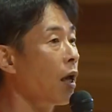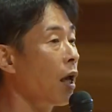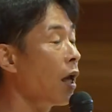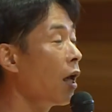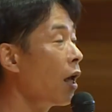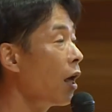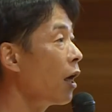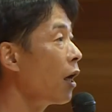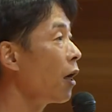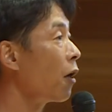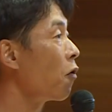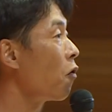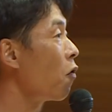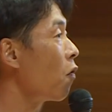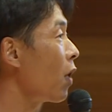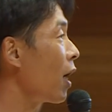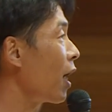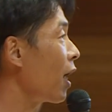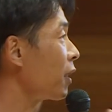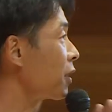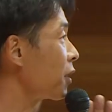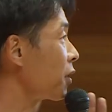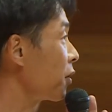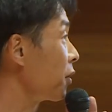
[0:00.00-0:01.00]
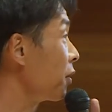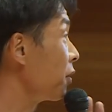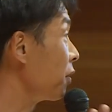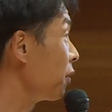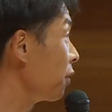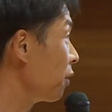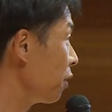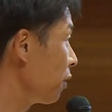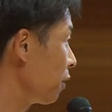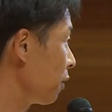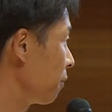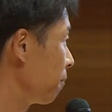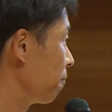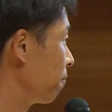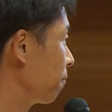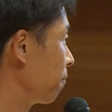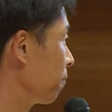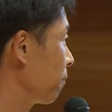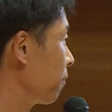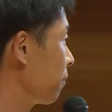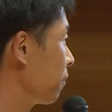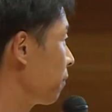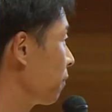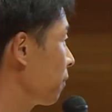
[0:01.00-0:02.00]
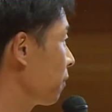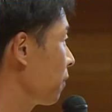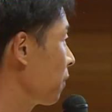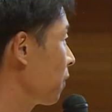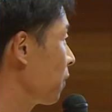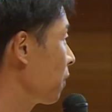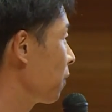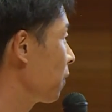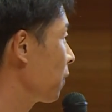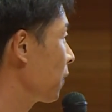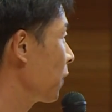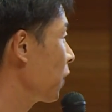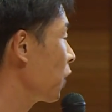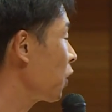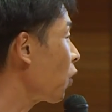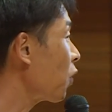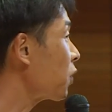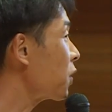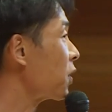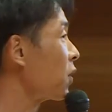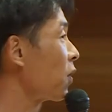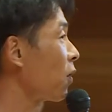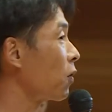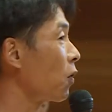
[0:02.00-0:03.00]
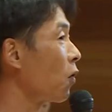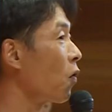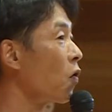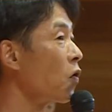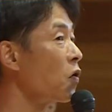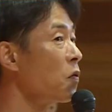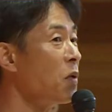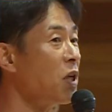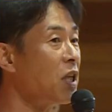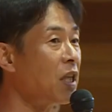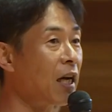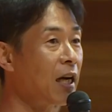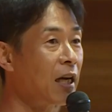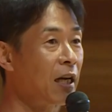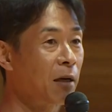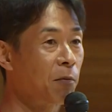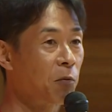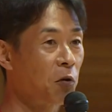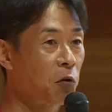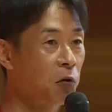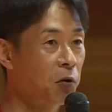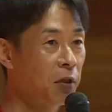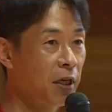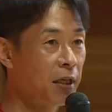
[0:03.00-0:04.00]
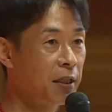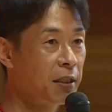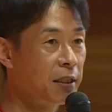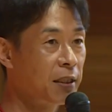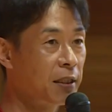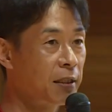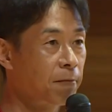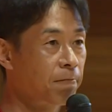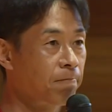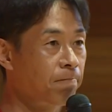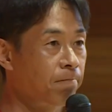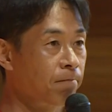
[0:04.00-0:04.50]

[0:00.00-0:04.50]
英語はツール一つの道具みたいなものです